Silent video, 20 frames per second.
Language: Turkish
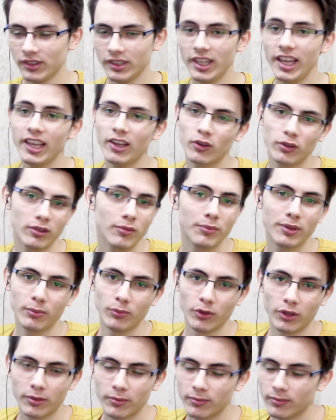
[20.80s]
Niye güldüğümü
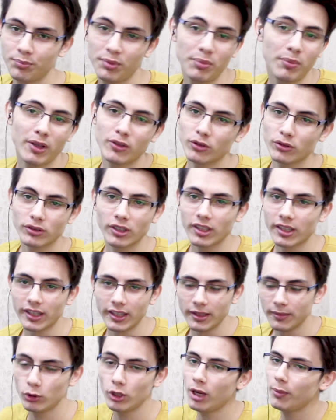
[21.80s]
bilmiyorum. Bilmek zorunda da
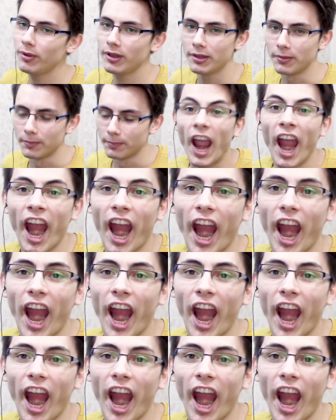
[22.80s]
değil. Gülebilirim.